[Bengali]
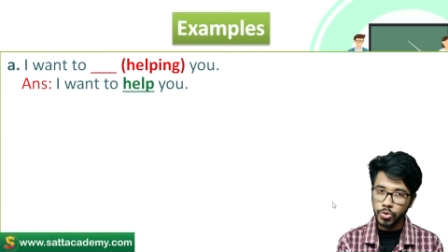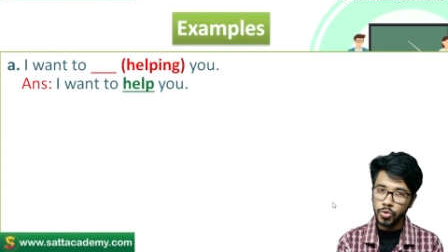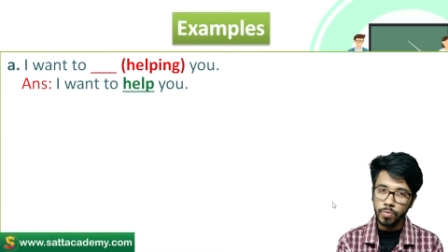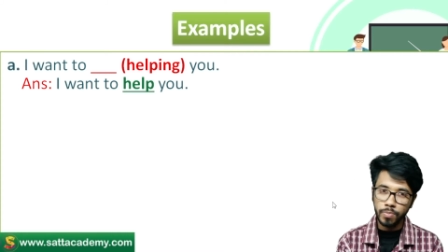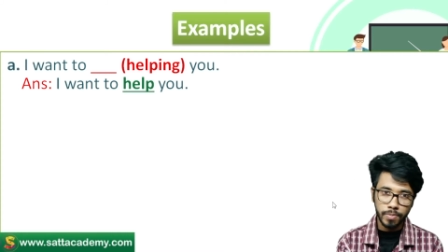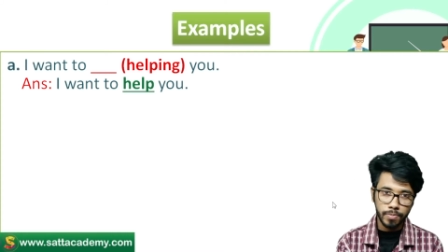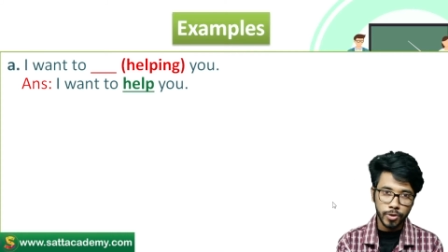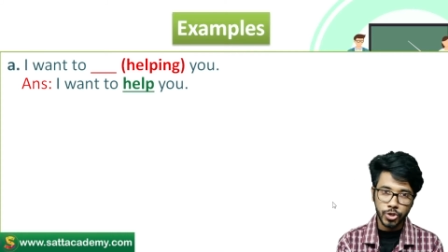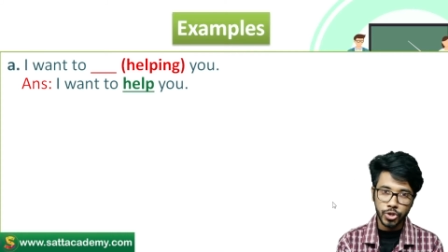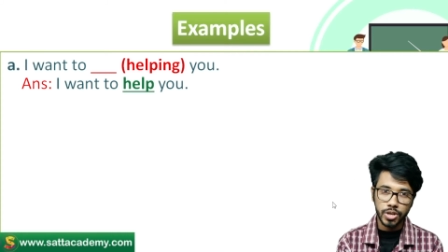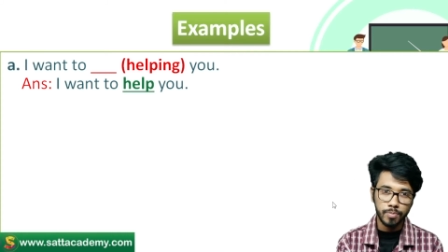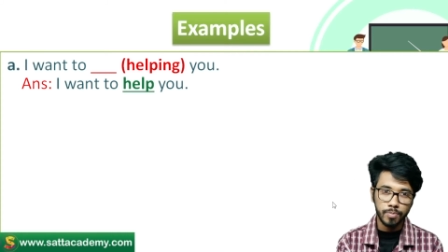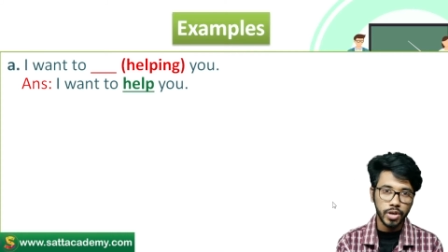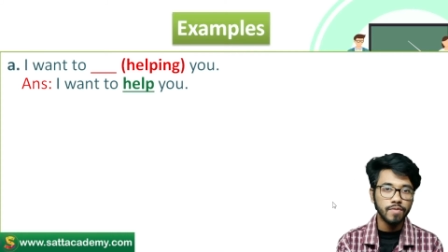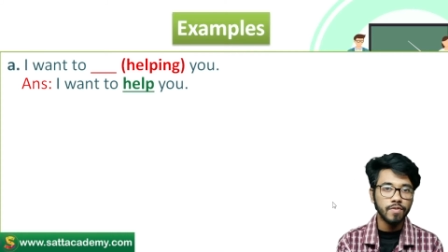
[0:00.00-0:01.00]
টু
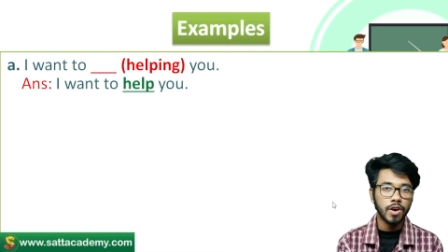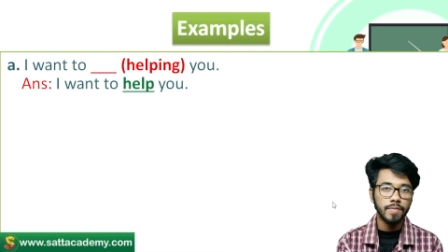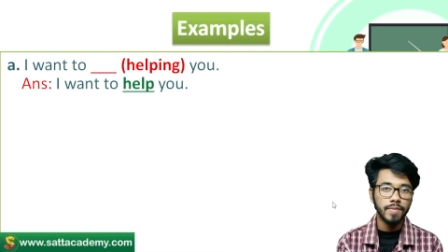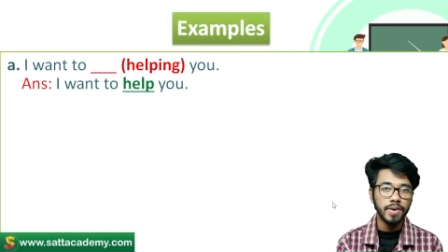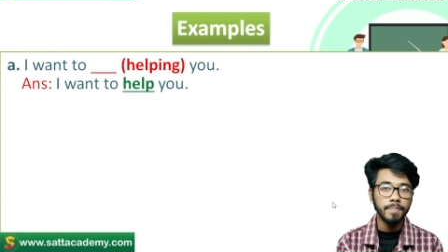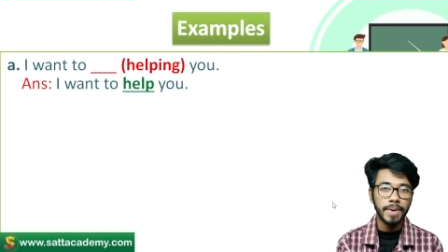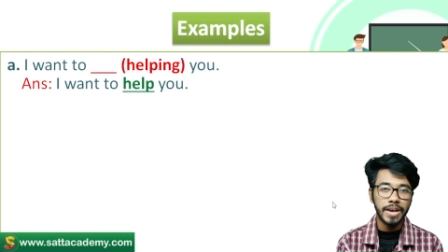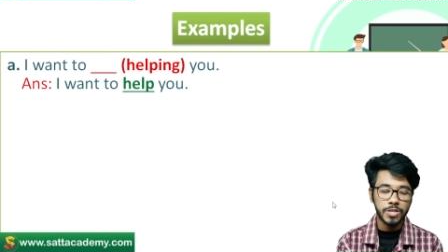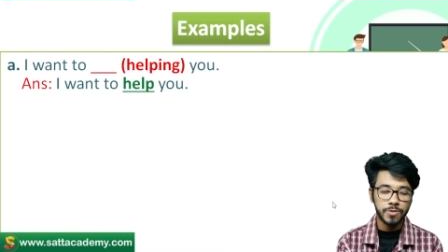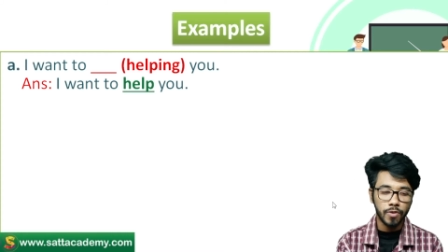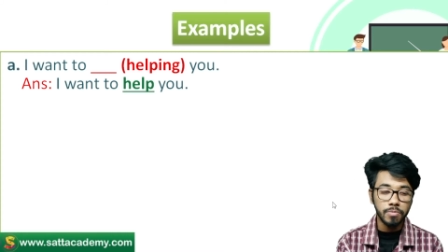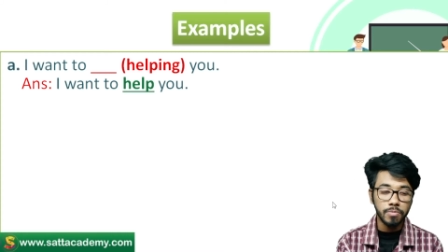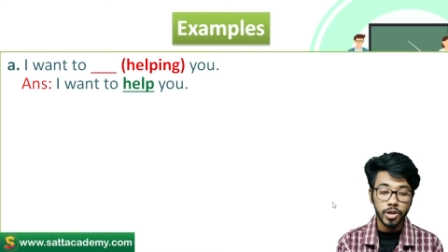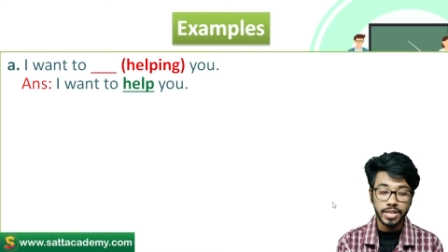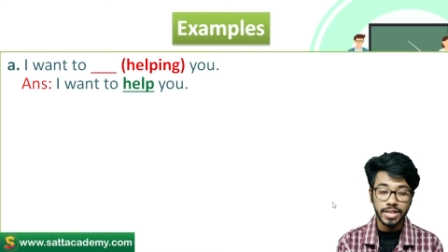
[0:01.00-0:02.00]
প্রিপোজিশনের পরে ভার্বের বেস
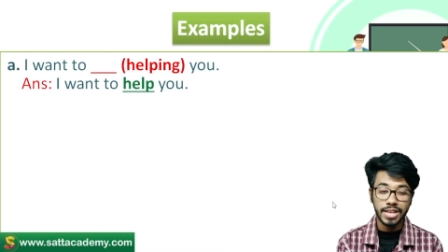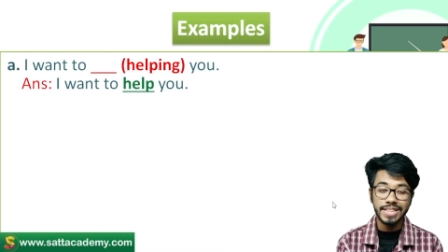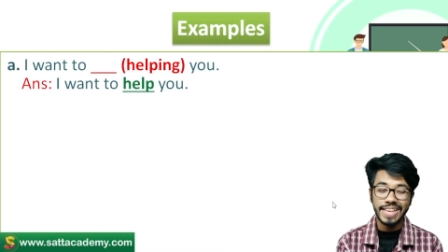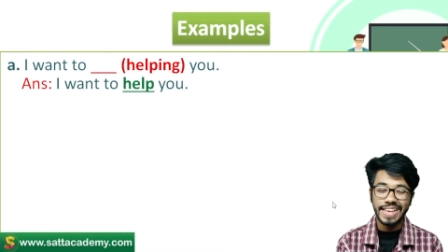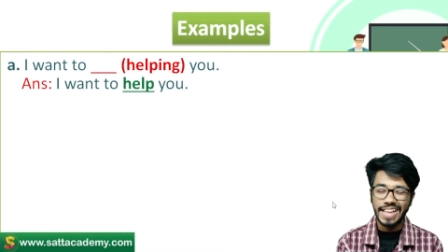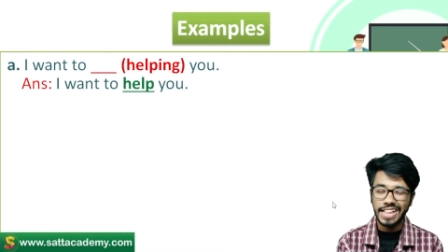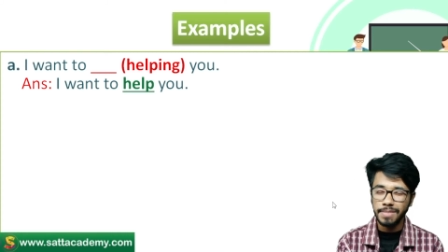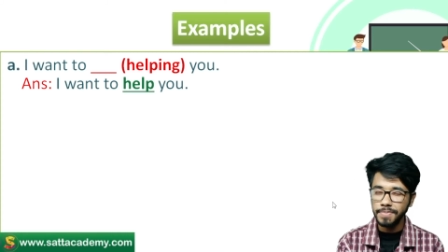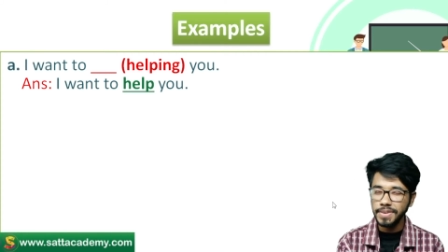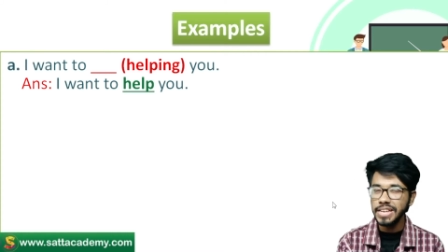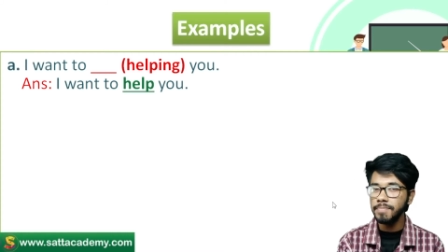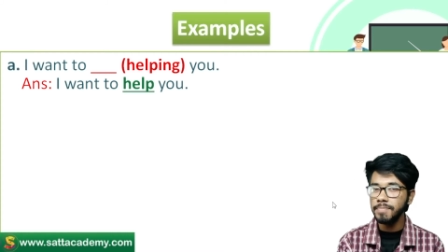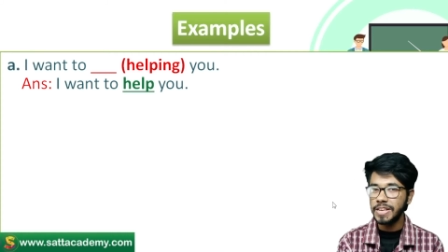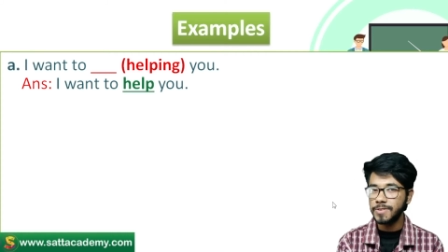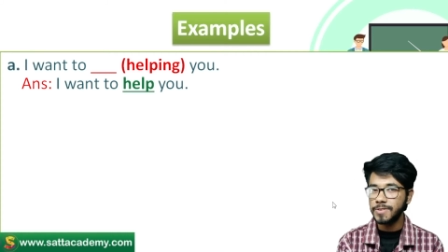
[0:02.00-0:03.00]
ফর্ম অর্থাৎ
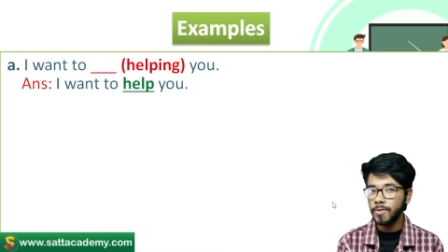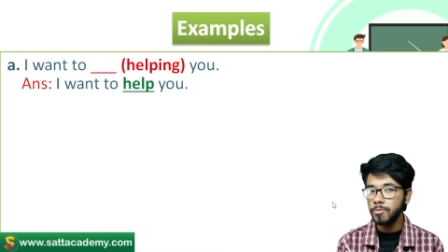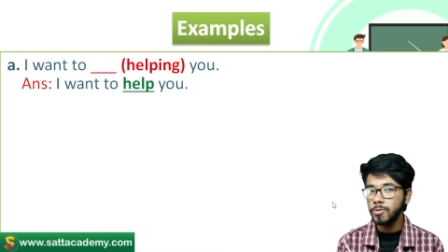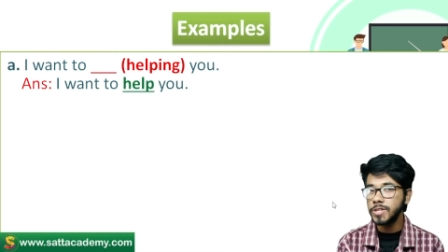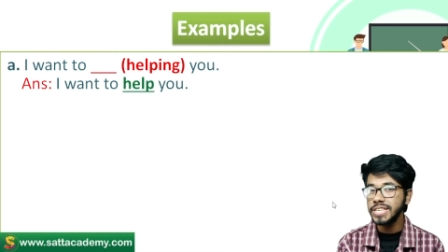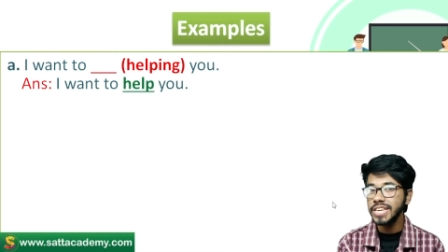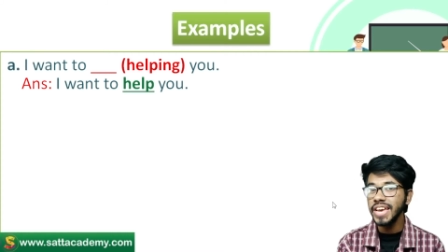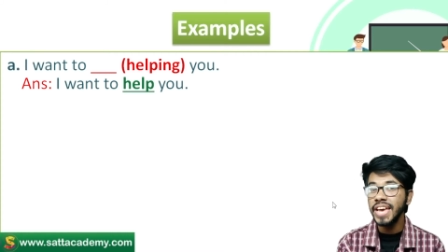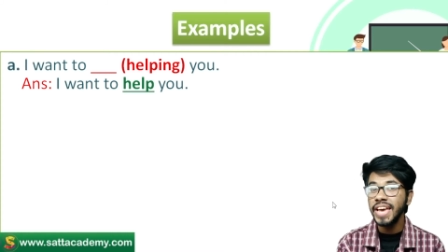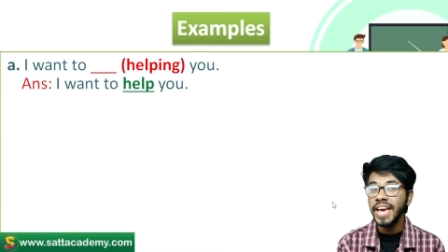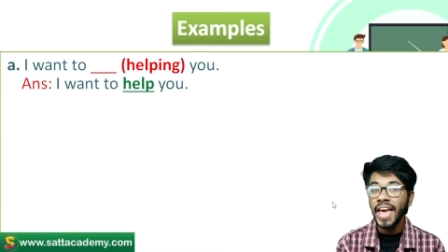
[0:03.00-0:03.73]
হেল্পিংয়ের বেস ফর্ম হচ্ছে